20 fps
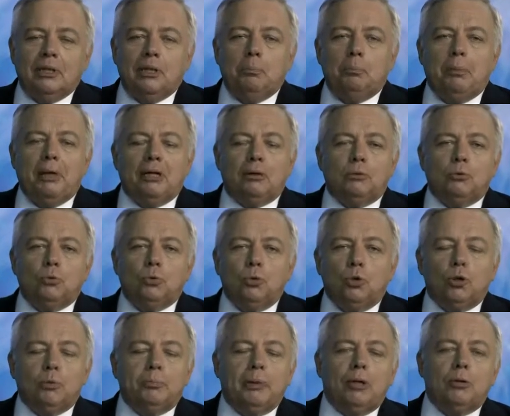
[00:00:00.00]
que
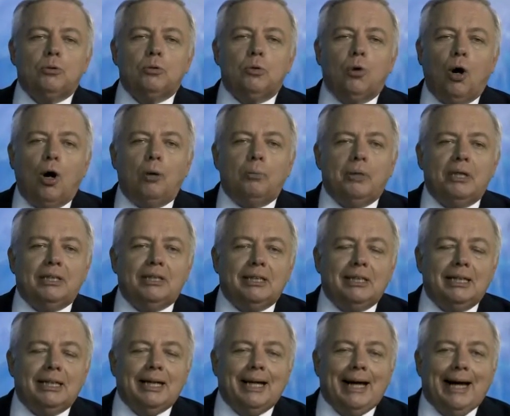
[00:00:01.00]
perturbam o homem
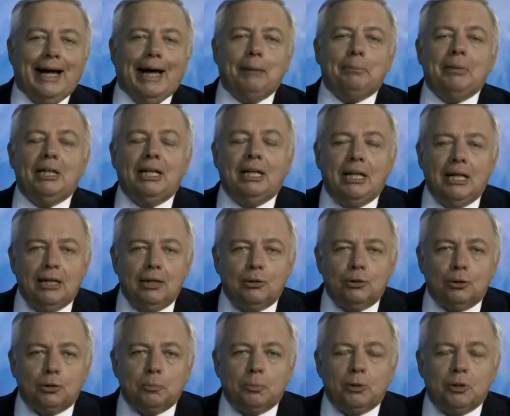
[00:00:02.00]
há
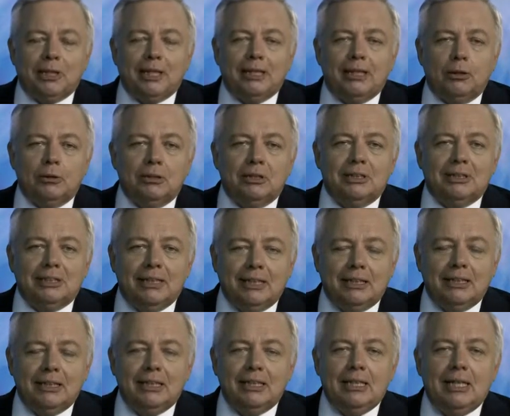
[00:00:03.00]
milênios, por que não
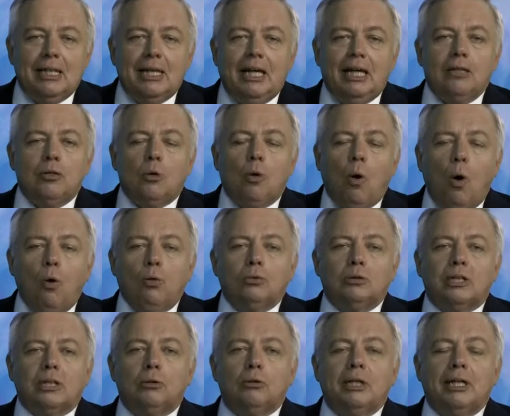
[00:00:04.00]
dizer,
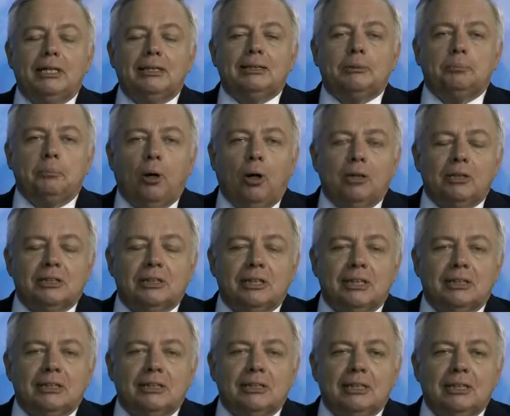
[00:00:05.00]
encontram
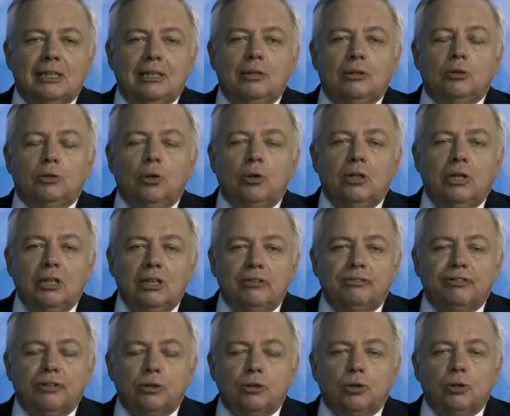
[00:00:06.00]
respostas no
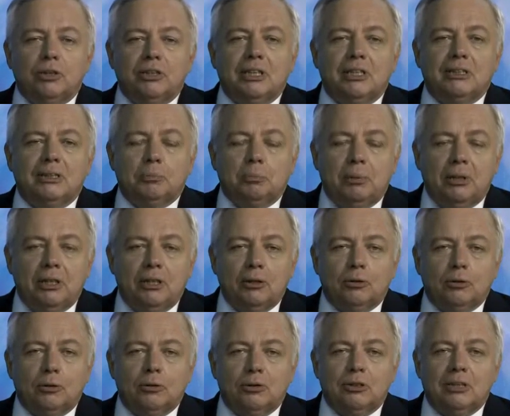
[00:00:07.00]
Livro dos
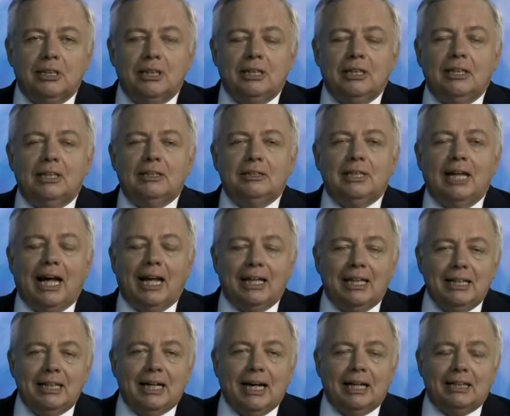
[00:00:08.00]
Espíritos de
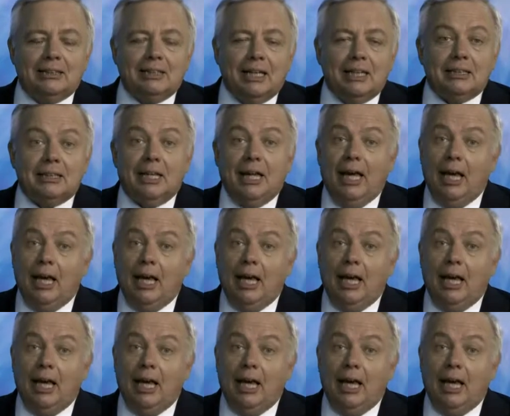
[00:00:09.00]
Allan Kardec.